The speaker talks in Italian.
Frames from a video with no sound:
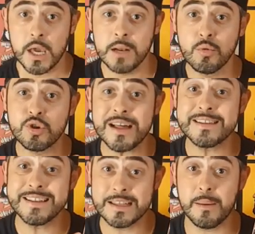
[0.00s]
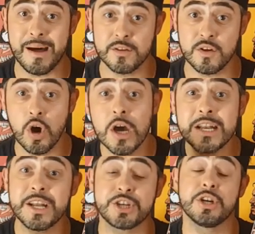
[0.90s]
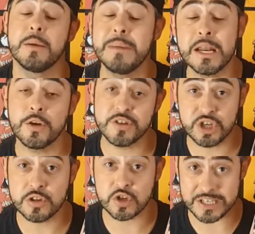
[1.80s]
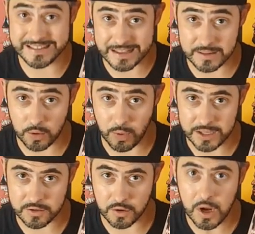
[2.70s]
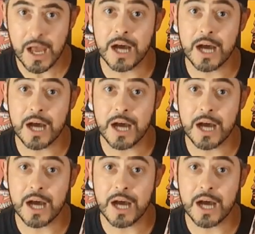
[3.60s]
Il mutante di Adamantio nasce nel 1974